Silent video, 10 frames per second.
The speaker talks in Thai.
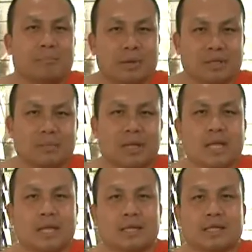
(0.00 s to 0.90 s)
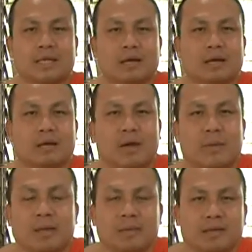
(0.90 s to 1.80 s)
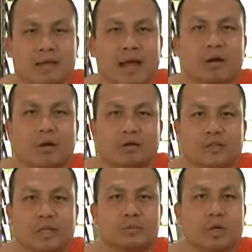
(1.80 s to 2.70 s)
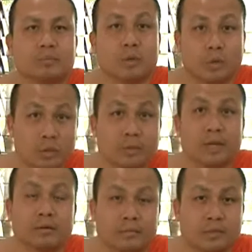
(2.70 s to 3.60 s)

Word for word: ปฏิบัติเองมหาวิทยาลัยพิกซ่าของสตีฟจ็อบส์เรารู้ใช่ไหมฮะ